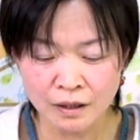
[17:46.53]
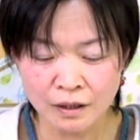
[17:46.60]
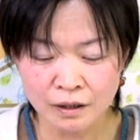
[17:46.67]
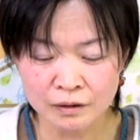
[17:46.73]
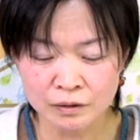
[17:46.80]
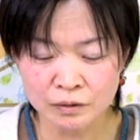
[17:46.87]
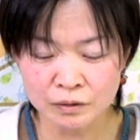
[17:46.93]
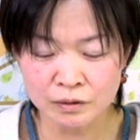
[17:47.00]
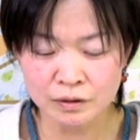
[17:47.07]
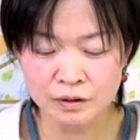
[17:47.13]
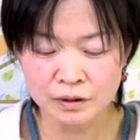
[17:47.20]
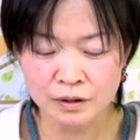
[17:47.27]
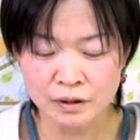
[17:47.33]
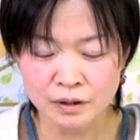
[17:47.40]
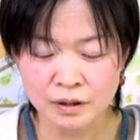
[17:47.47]
あの
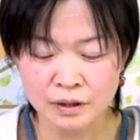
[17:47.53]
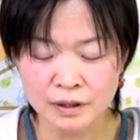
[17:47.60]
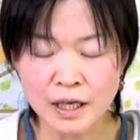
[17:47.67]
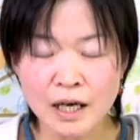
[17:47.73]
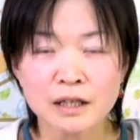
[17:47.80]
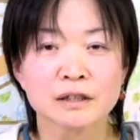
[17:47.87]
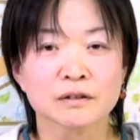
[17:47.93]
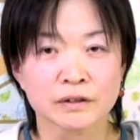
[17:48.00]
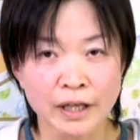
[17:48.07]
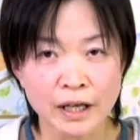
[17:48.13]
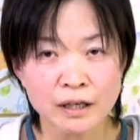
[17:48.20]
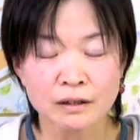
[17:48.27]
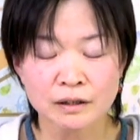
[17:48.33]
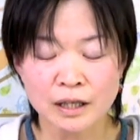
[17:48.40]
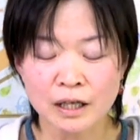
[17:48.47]
ダーリンと
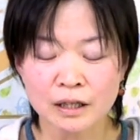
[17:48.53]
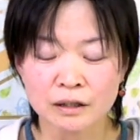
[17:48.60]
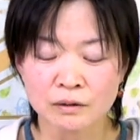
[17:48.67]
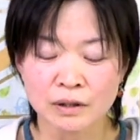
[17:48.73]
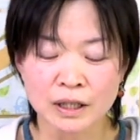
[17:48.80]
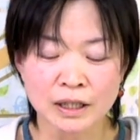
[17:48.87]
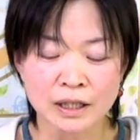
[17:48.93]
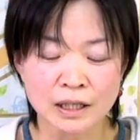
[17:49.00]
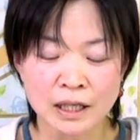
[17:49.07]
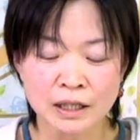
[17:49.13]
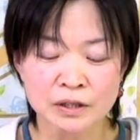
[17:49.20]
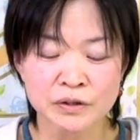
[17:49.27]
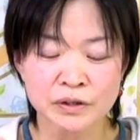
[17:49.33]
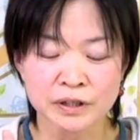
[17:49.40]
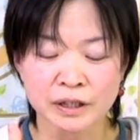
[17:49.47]
ねダーリンと
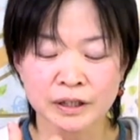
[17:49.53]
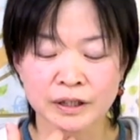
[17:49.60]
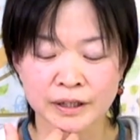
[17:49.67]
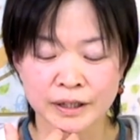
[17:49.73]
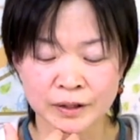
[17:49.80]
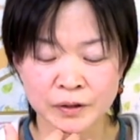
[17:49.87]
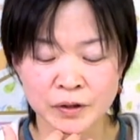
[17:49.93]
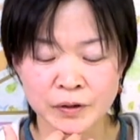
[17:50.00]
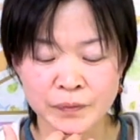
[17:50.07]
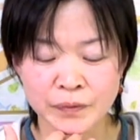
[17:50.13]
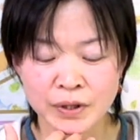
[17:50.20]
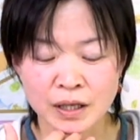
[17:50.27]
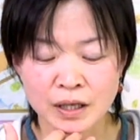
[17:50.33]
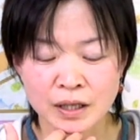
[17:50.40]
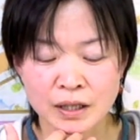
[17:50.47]
話をしたんですけど
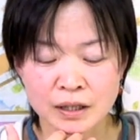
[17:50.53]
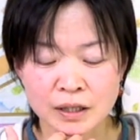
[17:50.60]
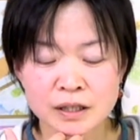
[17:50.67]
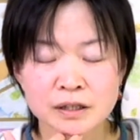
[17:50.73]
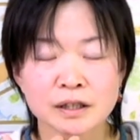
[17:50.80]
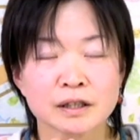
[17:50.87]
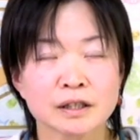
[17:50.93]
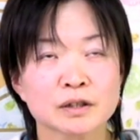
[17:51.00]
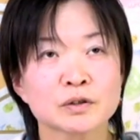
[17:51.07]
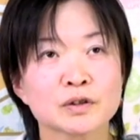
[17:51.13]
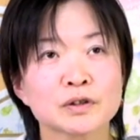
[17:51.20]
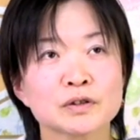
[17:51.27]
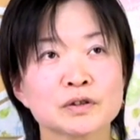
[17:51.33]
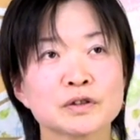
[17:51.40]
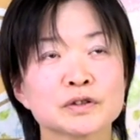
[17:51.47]
確かに
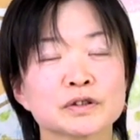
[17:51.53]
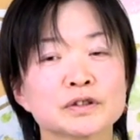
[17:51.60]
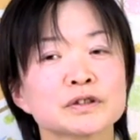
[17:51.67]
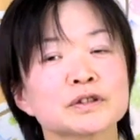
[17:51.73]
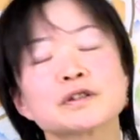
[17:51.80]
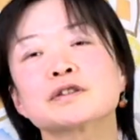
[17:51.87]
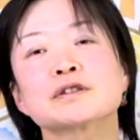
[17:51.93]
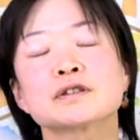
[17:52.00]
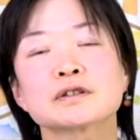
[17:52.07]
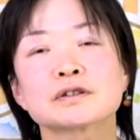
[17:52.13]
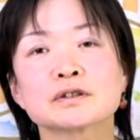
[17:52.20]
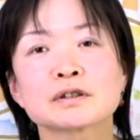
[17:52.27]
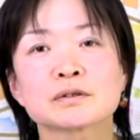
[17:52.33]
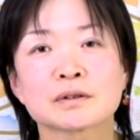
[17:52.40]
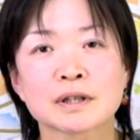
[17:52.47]
高校卒業する
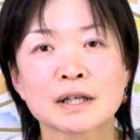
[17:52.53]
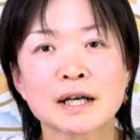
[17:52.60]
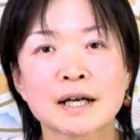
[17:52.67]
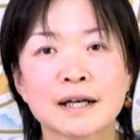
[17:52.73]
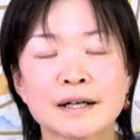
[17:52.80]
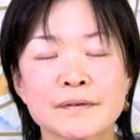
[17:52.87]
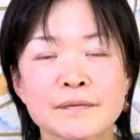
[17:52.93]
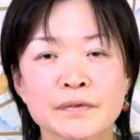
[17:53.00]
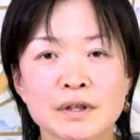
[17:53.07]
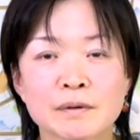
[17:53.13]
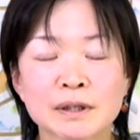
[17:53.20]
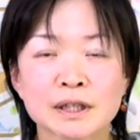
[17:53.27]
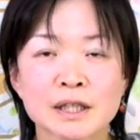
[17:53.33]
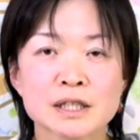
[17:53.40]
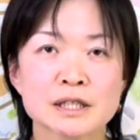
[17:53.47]
時とか
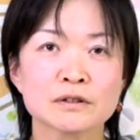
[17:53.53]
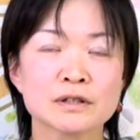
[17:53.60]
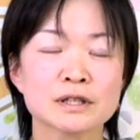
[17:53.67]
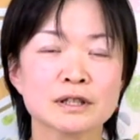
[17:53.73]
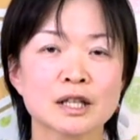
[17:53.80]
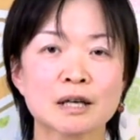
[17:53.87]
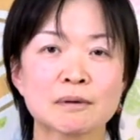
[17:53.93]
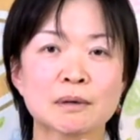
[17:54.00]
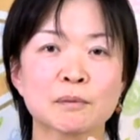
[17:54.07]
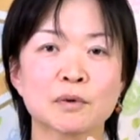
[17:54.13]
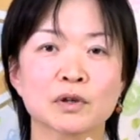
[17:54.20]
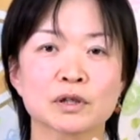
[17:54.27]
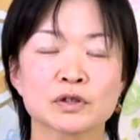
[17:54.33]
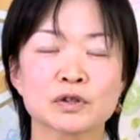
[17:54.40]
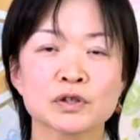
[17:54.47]
私の時代は
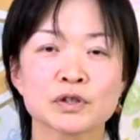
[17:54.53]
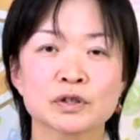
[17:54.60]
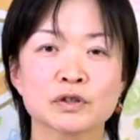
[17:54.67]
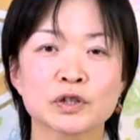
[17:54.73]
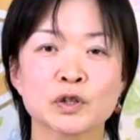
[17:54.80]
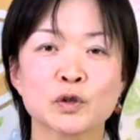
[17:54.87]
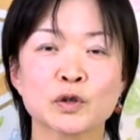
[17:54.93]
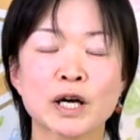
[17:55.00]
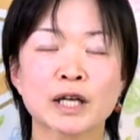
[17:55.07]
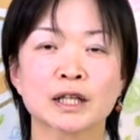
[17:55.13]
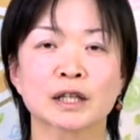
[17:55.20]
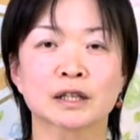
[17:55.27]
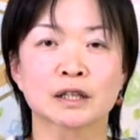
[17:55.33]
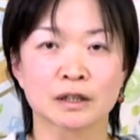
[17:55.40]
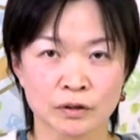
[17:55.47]
もう就職氷河期
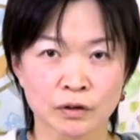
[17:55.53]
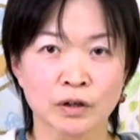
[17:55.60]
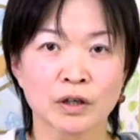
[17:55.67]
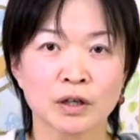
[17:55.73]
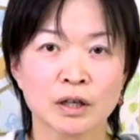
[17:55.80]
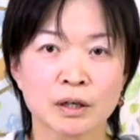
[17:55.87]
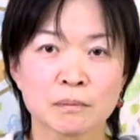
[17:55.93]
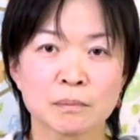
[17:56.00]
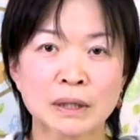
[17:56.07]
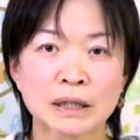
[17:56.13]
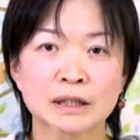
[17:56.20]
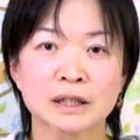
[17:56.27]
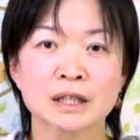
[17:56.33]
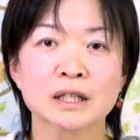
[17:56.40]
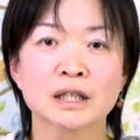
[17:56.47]
だったんですよ
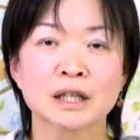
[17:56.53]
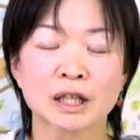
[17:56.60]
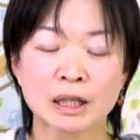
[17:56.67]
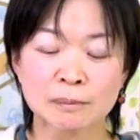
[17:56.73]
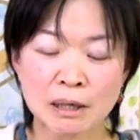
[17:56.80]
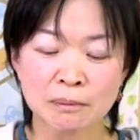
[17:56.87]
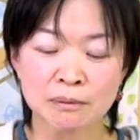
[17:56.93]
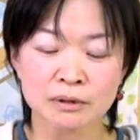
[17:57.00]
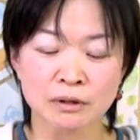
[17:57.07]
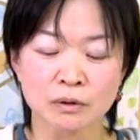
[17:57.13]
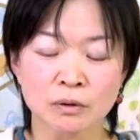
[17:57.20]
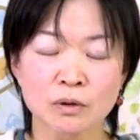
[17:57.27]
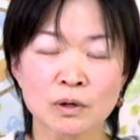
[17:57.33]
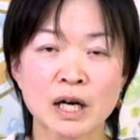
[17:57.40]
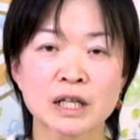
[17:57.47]
真っ只中でバブル
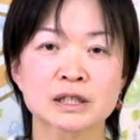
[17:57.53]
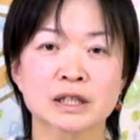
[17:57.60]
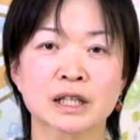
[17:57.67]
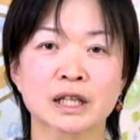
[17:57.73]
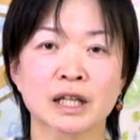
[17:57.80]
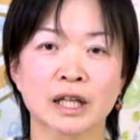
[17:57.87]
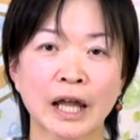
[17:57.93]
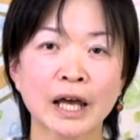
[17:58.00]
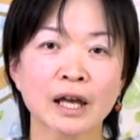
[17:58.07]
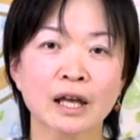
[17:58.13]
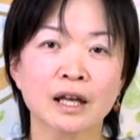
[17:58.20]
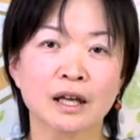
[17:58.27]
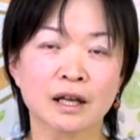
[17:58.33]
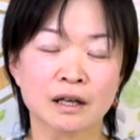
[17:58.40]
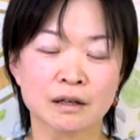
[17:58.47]
を大はじけてね
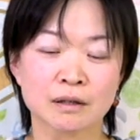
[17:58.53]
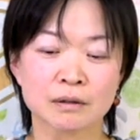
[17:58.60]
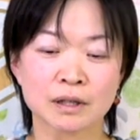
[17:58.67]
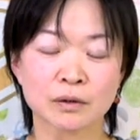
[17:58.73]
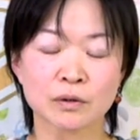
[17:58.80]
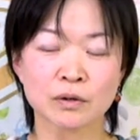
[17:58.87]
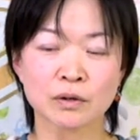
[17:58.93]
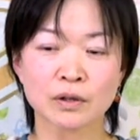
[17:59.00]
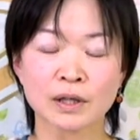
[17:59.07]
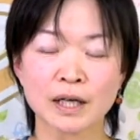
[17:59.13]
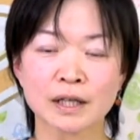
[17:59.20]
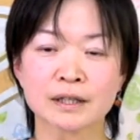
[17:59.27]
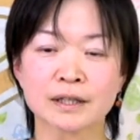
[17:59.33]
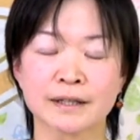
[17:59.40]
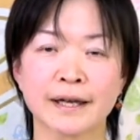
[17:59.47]
氷
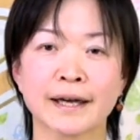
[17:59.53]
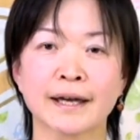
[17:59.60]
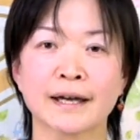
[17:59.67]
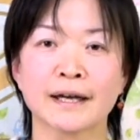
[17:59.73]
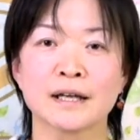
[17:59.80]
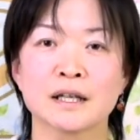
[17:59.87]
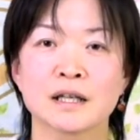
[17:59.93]
河期で